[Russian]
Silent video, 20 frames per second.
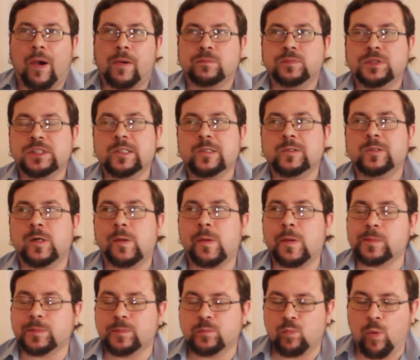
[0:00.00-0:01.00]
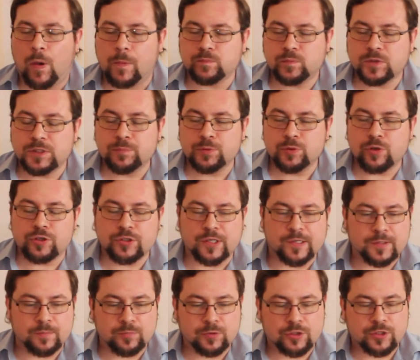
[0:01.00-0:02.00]
Мне кажется, немножко,
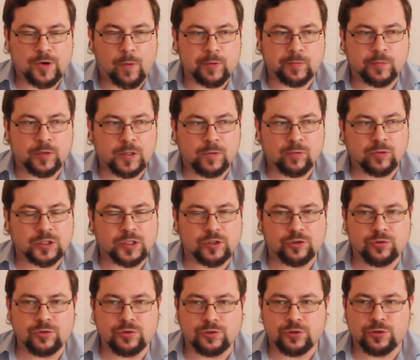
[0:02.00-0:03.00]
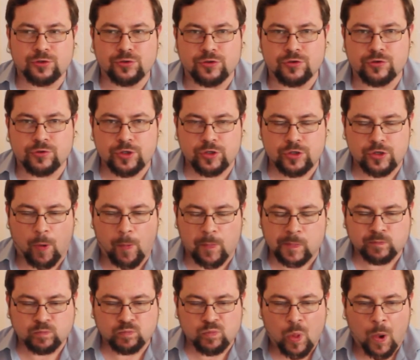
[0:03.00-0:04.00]
немножко вот белорусская чуть-чуть жестче,
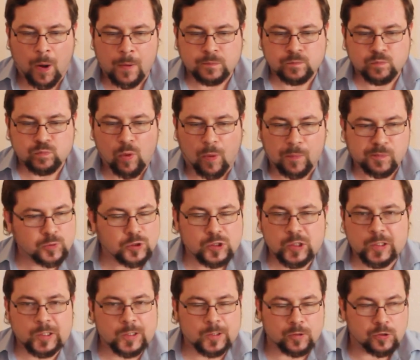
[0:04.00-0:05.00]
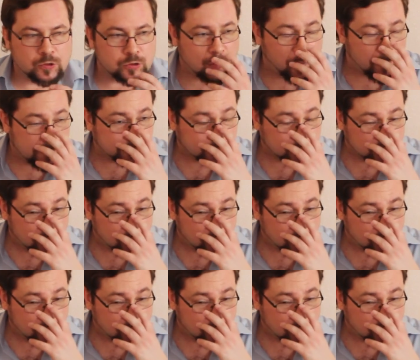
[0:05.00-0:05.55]
но не критично.